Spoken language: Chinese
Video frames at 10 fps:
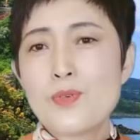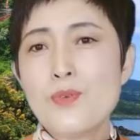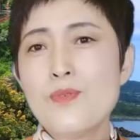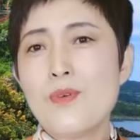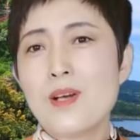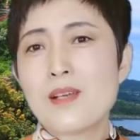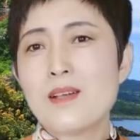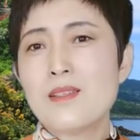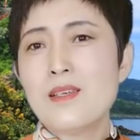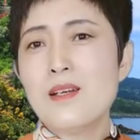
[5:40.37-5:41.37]
中国
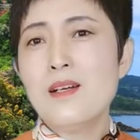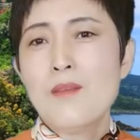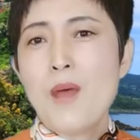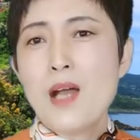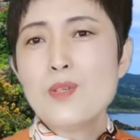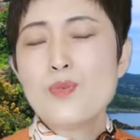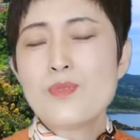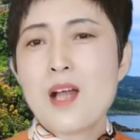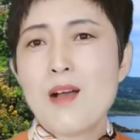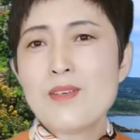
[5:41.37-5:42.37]
曾经帮
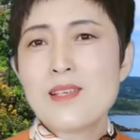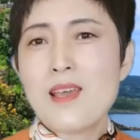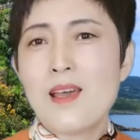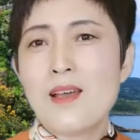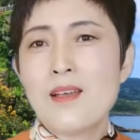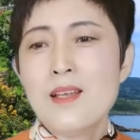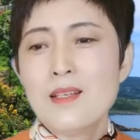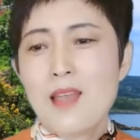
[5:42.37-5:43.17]
助朝鲜